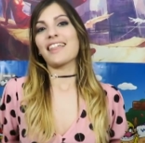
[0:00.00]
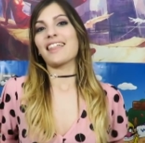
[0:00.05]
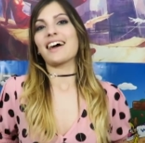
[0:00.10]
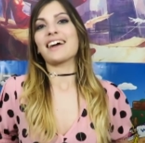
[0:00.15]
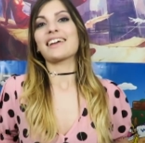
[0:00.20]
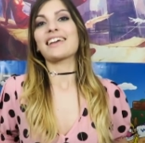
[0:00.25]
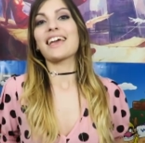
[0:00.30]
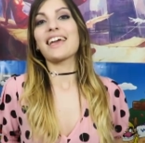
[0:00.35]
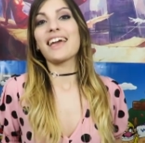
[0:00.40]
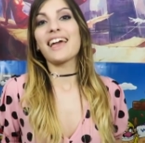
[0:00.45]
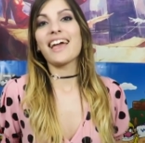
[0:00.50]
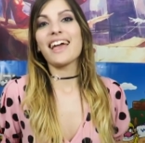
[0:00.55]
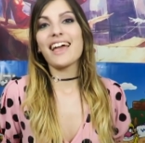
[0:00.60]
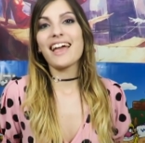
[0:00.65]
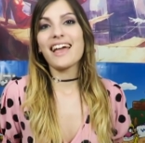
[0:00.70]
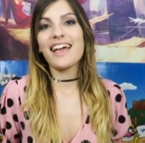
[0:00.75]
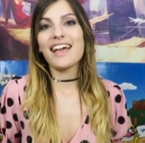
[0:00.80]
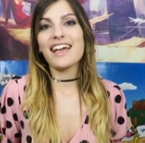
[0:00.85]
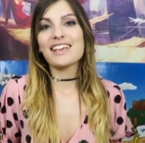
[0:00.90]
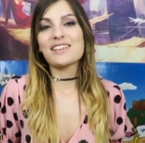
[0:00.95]
Nada,
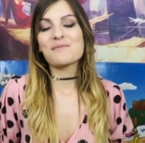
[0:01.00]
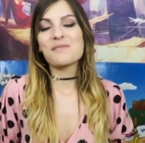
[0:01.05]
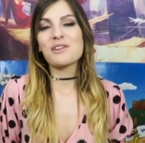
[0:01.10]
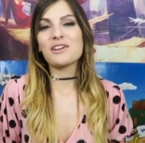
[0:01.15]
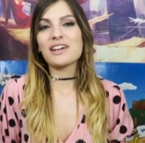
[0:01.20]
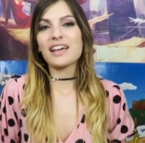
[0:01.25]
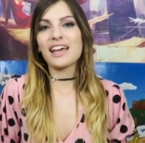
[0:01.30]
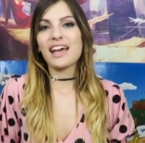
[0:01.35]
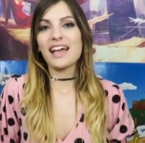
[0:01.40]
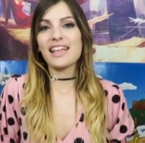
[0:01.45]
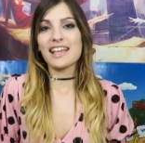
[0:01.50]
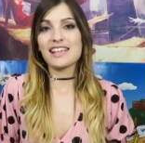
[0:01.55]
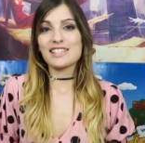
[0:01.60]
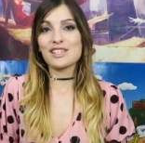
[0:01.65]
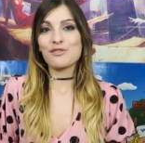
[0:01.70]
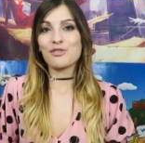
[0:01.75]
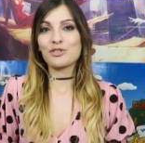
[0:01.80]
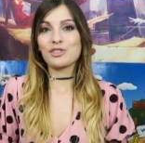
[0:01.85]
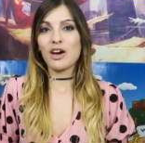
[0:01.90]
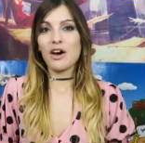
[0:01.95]
que espero que
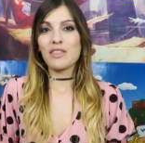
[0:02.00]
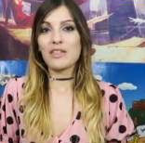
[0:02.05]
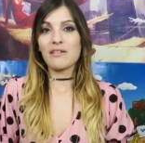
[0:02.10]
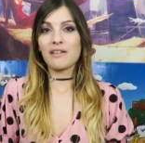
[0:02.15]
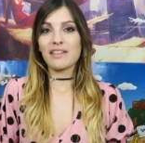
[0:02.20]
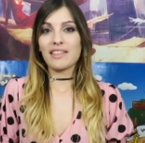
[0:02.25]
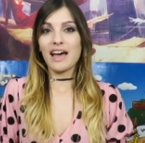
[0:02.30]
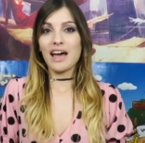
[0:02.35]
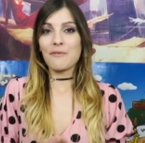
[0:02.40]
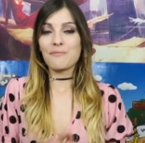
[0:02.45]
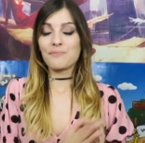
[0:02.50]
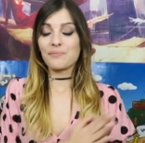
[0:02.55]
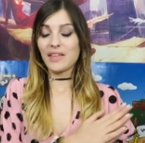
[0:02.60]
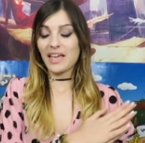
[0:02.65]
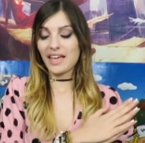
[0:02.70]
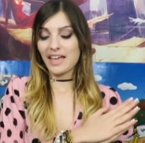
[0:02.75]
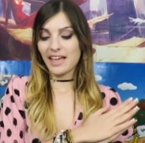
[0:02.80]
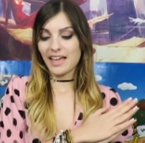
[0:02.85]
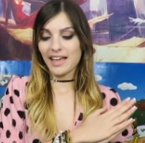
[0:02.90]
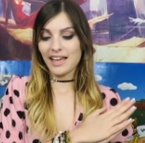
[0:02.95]
hayáis disfrutado de verdad
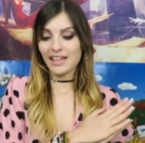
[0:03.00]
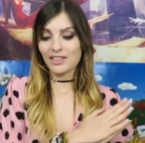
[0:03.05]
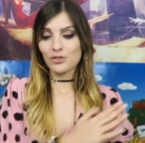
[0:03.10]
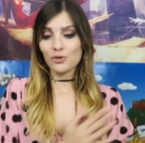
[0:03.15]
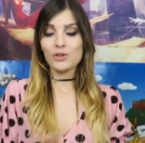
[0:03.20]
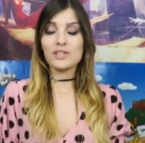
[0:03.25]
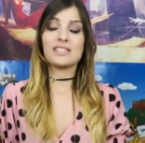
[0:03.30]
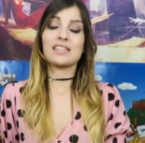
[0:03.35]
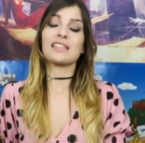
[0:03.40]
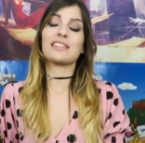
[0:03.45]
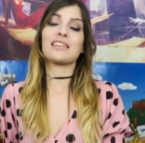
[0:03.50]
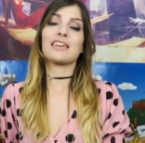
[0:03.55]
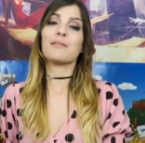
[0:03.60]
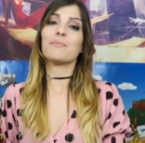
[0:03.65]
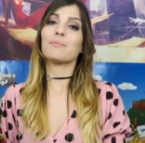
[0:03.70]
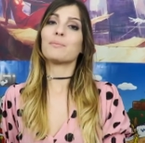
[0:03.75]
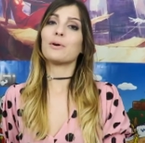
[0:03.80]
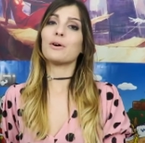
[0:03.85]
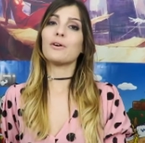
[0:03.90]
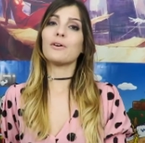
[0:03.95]
eh, todo este
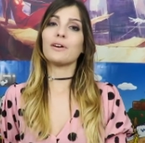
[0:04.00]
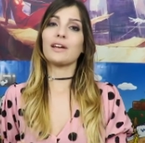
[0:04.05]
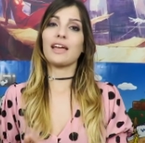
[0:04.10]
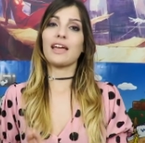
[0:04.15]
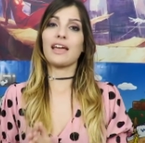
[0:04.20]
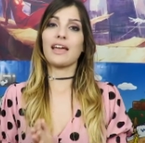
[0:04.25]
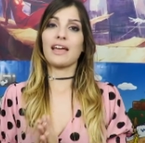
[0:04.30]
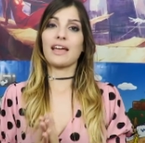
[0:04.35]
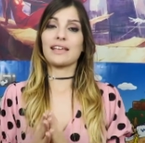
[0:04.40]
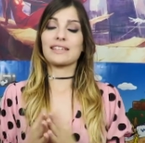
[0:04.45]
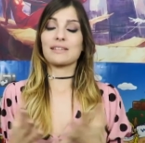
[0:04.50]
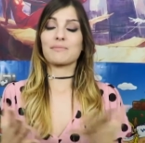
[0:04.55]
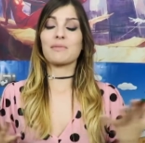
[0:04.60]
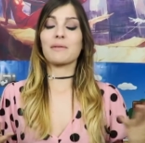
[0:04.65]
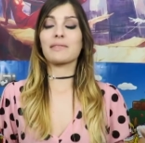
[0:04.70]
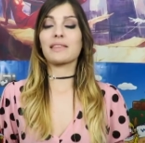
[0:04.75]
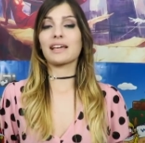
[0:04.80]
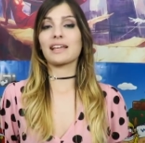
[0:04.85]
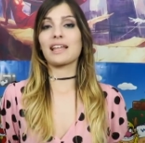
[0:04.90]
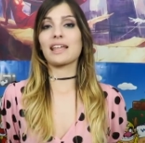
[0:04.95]
tiempo. Eh,
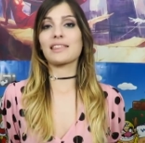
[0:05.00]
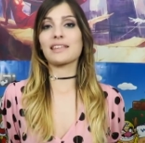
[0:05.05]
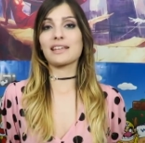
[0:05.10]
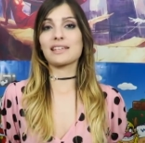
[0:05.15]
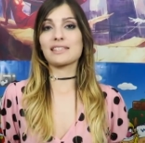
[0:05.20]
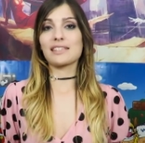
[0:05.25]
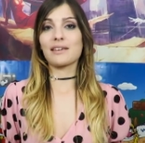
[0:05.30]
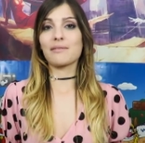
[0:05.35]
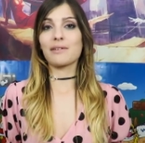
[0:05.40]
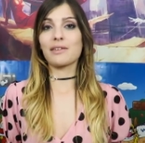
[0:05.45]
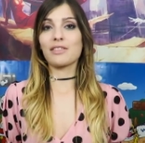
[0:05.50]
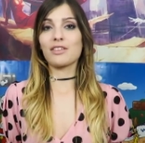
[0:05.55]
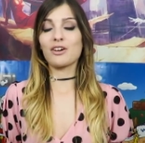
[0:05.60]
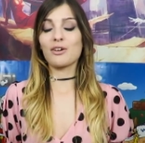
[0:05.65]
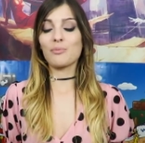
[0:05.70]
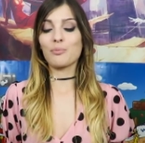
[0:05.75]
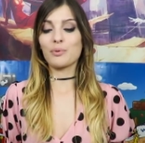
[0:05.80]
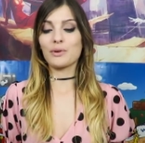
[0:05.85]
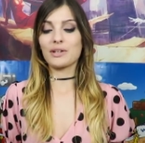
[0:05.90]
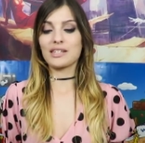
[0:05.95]
simplemente quería hacer este
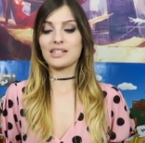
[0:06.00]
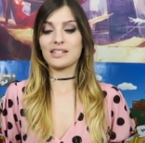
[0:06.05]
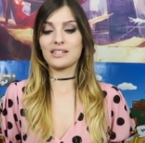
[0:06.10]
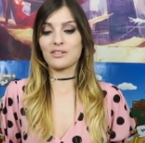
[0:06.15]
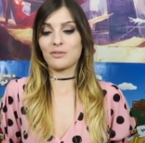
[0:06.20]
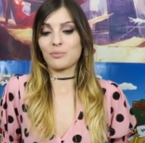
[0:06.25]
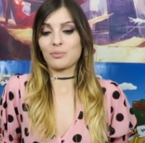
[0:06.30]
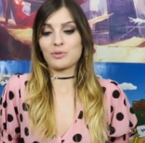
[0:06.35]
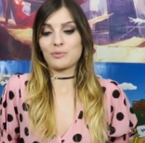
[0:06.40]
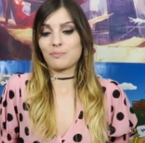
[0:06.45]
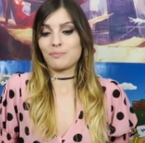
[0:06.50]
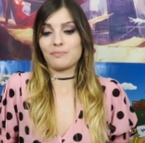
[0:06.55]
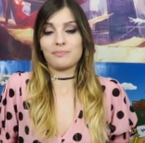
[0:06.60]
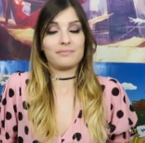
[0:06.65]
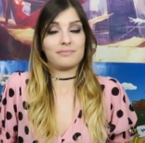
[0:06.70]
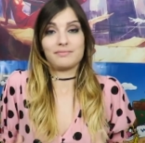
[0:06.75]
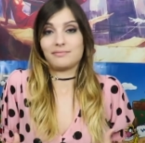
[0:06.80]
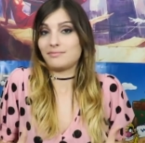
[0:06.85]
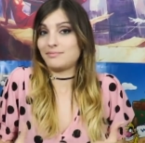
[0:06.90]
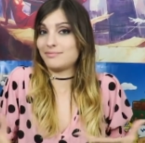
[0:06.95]
vídeo, pues eso, pues
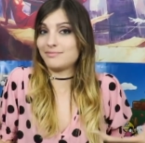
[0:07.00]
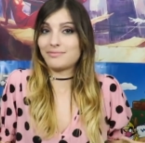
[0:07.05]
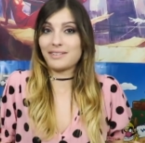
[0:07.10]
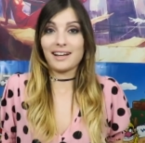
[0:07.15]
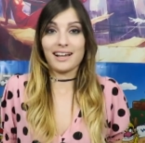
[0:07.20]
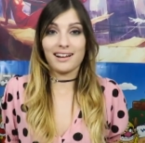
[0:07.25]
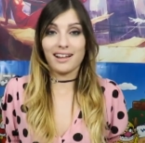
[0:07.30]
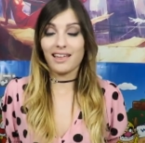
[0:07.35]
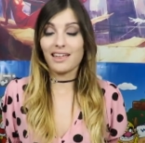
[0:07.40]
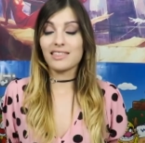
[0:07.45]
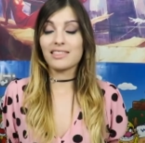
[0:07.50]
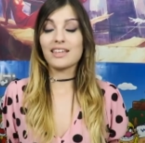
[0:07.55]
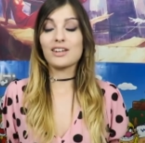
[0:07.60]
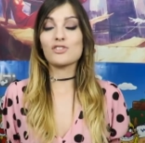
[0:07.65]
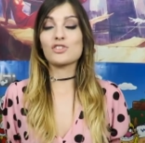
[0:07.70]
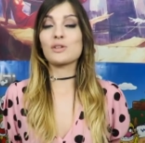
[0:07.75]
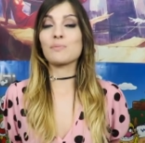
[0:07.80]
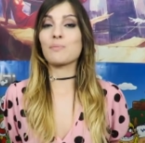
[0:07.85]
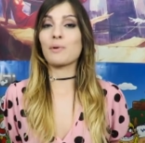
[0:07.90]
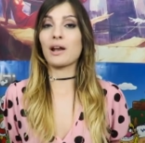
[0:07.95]
para
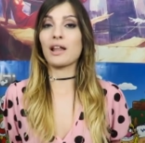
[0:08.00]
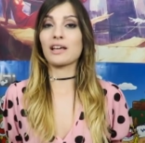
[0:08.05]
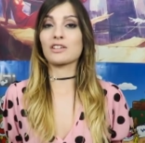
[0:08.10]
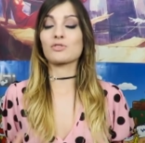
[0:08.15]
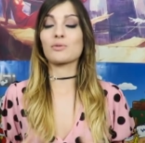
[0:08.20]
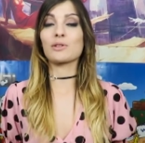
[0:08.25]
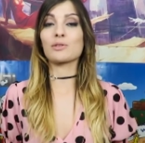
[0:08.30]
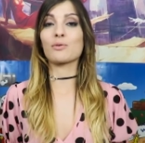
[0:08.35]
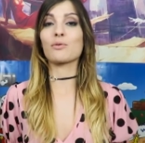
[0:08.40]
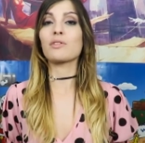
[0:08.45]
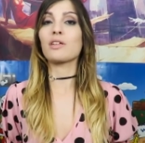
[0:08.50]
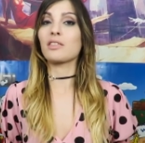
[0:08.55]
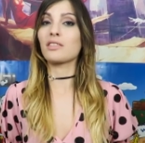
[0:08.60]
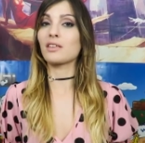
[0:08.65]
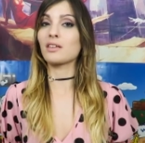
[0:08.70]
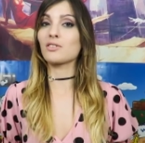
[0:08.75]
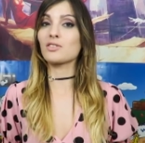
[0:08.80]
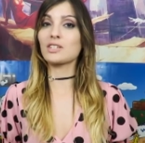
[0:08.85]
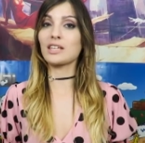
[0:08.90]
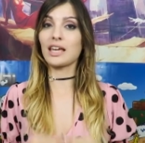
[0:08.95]
agradeceros y para sobre todo
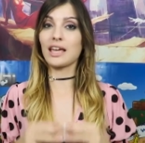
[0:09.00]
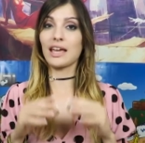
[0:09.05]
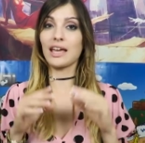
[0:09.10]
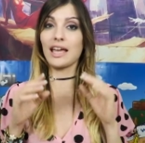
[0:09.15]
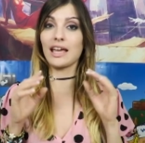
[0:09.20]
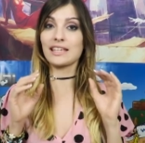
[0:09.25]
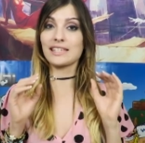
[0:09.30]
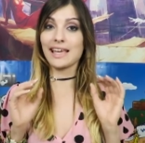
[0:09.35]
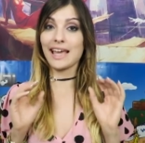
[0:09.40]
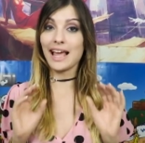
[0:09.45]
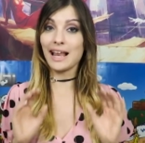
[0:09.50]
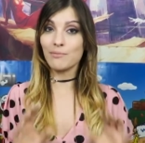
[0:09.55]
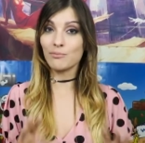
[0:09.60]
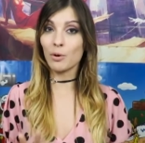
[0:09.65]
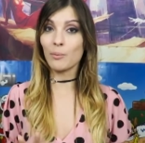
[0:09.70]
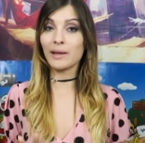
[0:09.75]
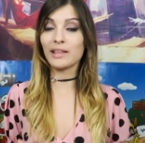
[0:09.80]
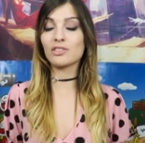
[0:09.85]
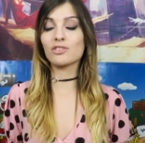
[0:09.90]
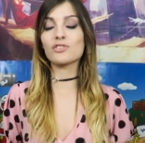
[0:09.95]
deciros que es el
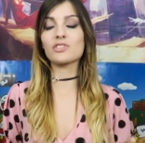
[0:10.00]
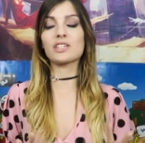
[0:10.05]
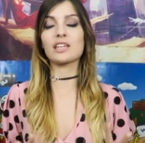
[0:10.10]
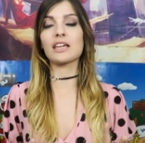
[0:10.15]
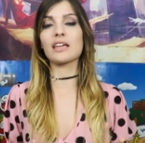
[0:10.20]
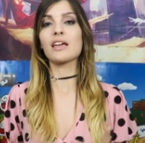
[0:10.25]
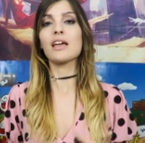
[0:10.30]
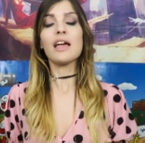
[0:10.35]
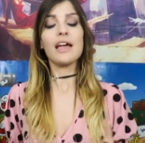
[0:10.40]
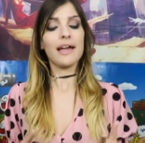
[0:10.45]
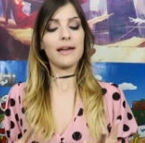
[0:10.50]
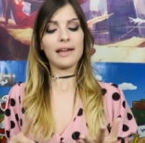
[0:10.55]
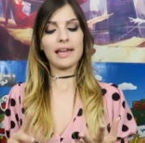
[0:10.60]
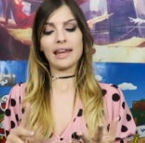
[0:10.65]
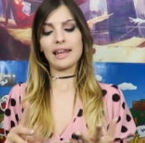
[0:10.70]
momento si